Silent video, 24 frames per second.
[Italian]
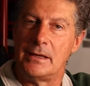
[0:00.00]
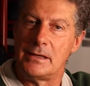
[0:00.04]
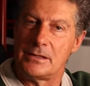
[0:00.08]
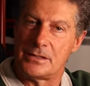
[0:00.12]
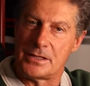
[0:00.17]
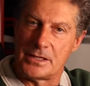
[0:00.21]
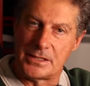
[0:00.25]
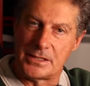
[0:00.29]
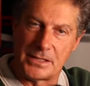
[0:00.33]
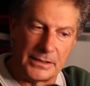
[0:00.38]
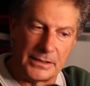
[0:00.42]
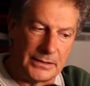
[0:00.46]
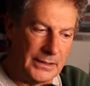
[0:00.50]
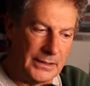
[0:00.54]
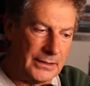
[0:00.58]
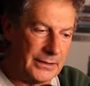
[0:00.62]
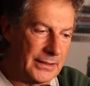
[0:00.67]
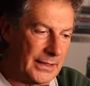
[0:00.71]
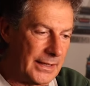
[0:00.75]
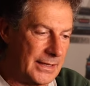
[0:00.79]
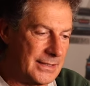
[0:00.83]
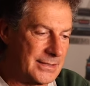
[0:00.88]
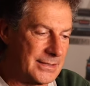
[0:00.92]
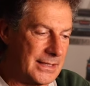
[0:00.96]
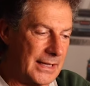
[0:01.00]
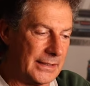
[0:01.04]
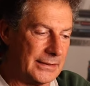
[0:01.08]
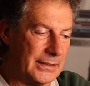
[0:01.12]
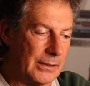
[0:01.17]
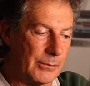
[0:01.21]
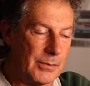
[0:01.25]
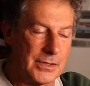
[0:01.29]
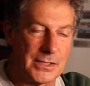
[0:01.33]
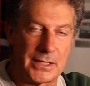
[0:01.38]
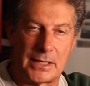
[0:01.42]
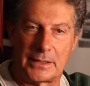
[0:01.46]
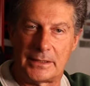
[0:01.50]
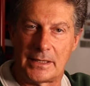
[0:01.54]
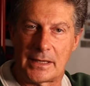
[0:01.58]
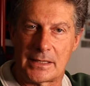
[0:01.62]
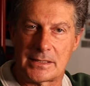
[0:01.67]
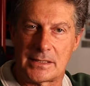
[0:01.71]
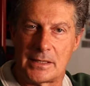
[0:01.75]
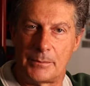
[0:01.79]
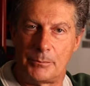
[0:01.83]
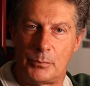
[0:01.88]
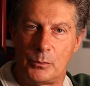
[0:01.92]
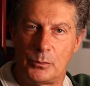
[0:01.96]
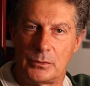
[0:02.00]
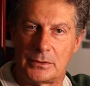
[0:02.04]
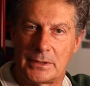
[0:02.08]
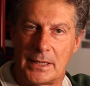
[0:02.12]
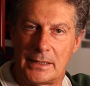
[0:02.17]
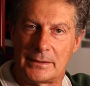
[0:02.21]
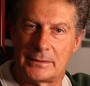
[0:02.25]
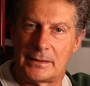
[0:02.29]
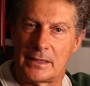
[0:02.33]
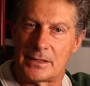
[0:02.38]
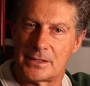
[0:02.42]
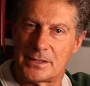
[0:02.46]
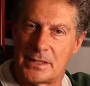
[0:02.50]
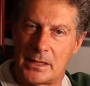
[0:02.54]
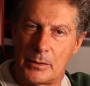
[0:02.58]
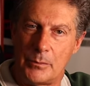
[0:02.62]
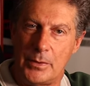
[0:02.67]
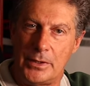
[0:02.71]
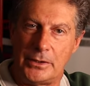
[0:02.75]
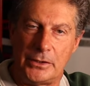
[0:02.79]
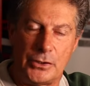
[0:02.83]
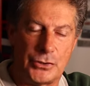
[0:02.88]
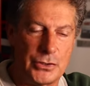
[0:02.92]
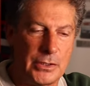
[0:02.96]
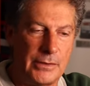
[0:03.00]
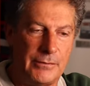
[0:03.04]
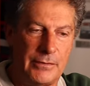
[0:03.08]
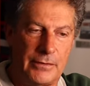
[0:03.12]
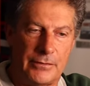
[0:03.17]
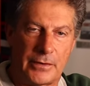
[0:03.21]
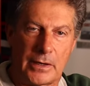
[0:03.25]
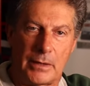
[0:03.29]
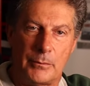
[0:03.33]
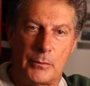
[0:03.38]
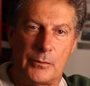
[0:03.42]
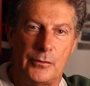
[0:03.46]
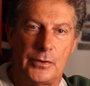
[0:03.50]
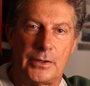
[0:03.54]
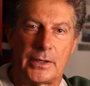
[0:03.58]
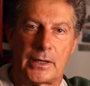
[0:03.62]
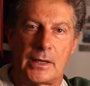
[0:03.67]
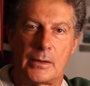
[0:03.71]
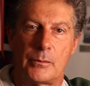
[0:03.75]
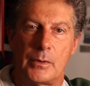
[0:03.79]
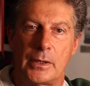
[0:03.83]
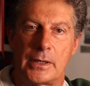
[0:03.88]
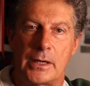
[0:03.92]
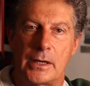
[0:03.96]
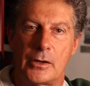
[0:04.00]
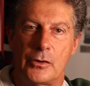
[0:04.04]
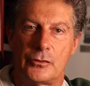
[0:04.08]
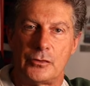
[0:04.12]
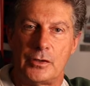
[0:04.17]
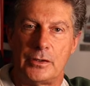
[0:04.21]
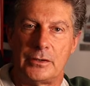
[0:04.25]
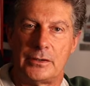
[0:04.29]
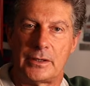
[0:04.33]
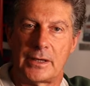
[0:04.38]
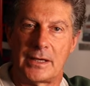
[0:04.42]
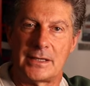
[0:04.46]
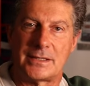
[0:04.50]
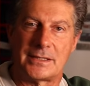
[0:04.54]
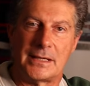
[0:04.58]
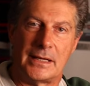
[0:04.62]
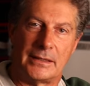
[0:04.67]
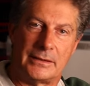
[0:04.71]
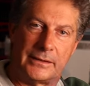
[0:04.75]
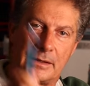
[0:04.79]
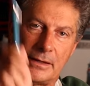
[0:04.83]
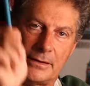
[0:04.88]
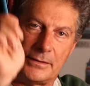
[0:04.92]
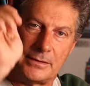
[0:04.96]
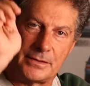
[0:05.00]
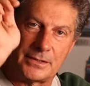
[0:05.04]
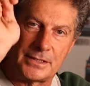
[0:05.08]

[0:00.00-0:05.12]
Se siete interessati a questa terza puntata seguiteci e vi faremo vedere qualche cosa interessante.